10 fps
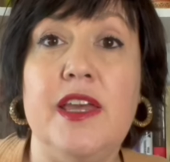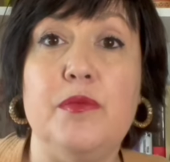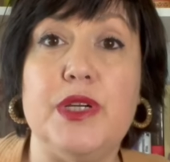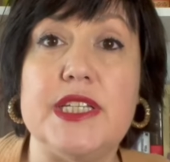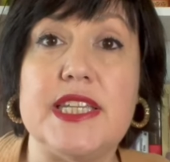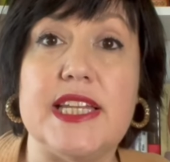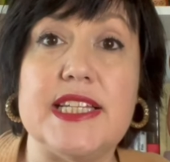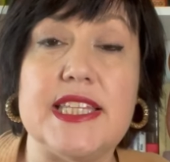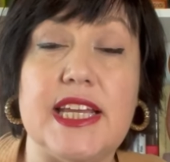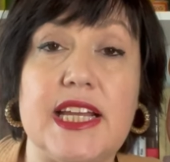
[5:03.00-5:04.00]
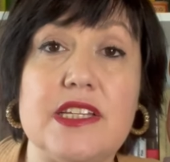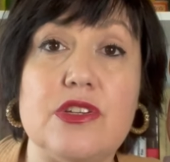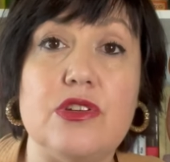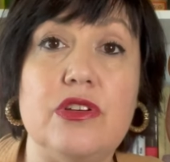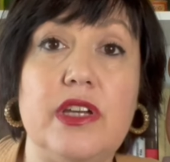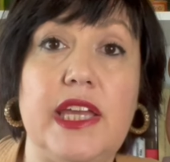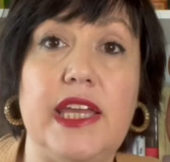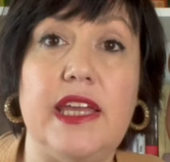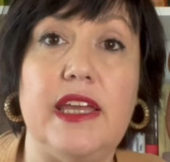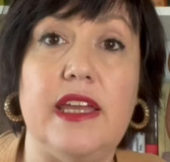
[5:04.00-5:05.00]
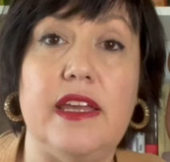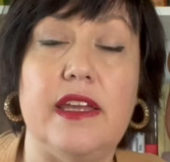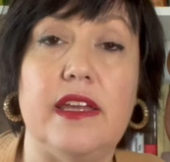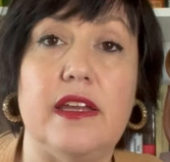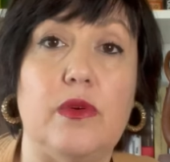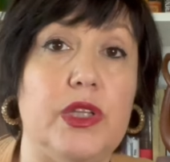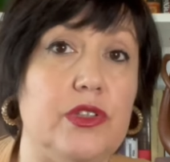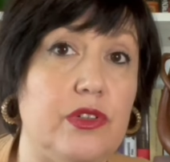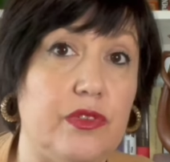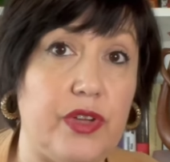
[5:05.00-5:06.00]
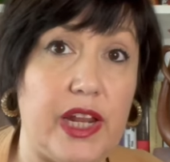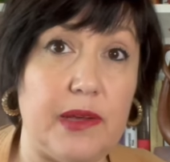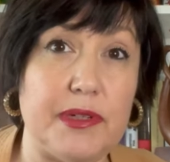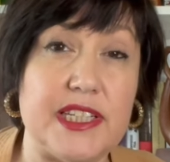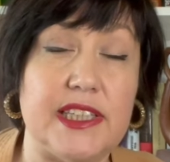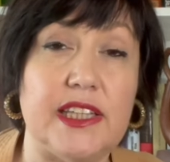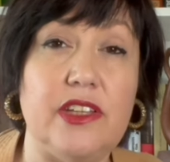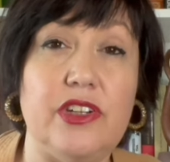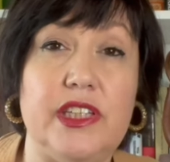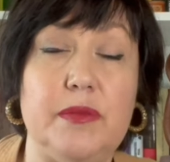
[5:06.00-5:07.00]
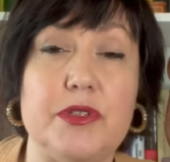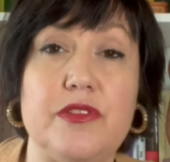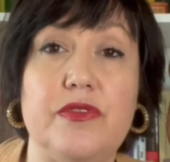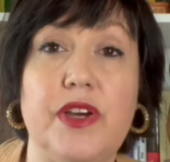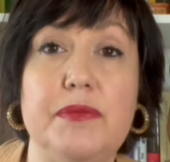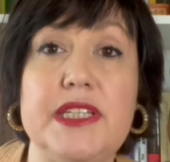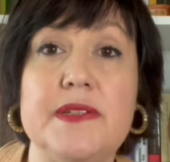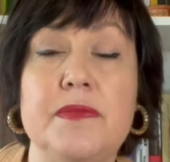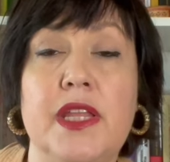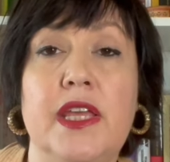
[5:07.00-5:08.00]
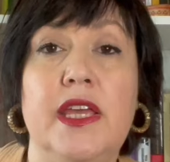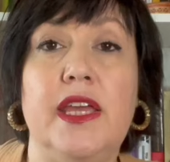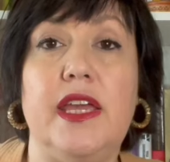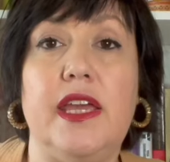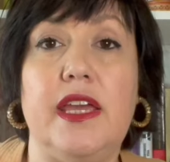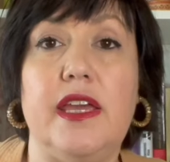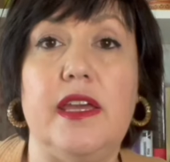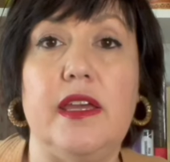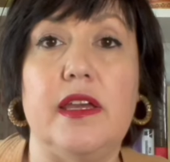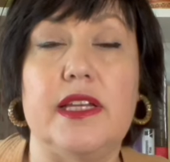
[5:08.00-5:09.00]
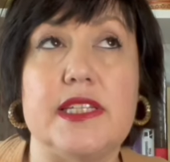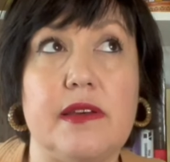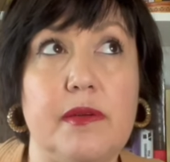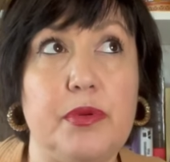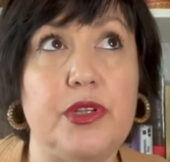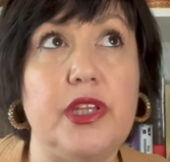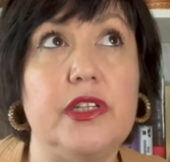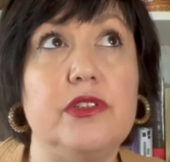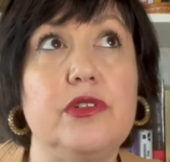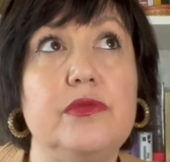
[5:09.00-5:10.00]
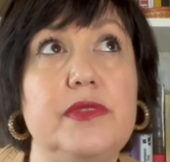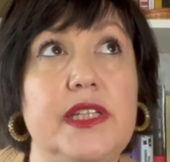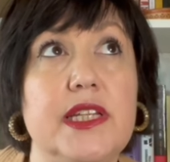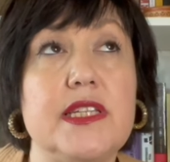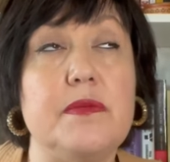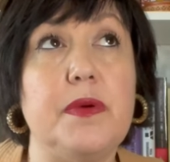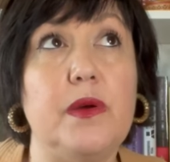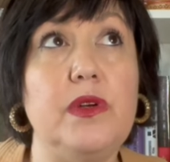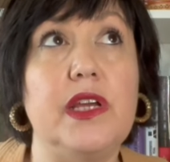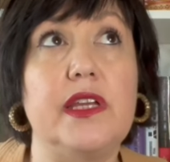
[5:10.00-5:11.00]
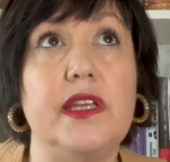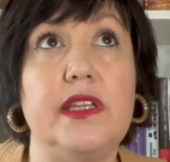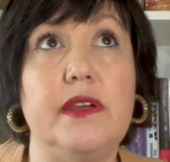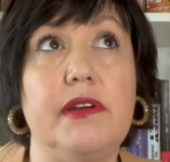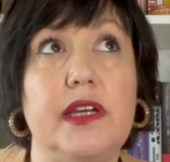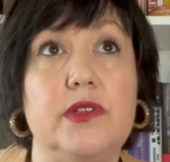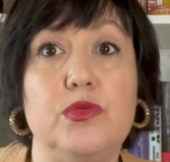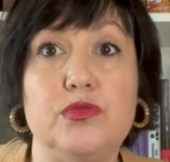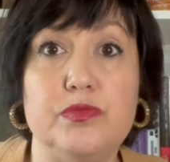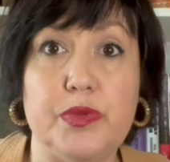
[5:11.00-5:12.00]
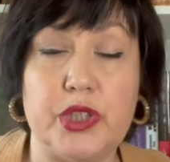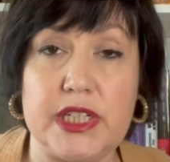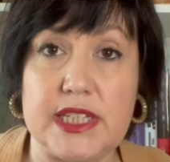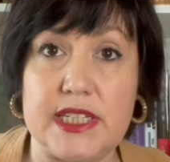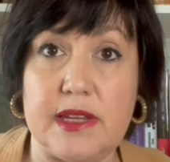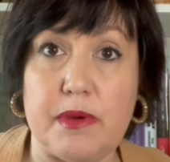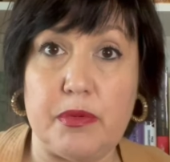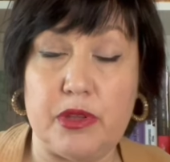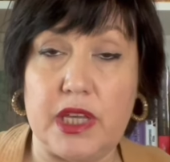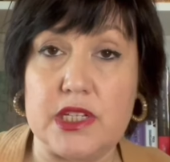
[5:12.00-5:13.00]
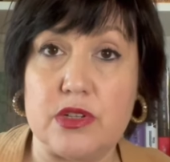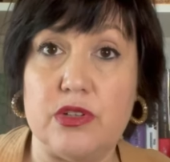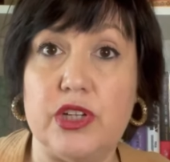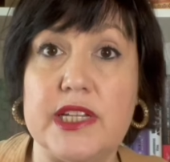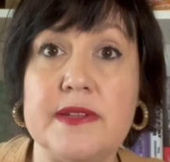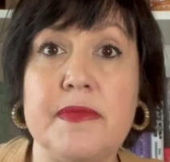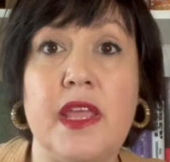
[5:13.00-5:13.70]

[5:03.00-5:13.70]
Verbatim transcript: Pues en este caso, eh, cuando fui a la presentación en Tipos Infames, eh, que estaban, por cierto, Inés y Paula, que llevan un podcast que se llama Punzadas Sonoras,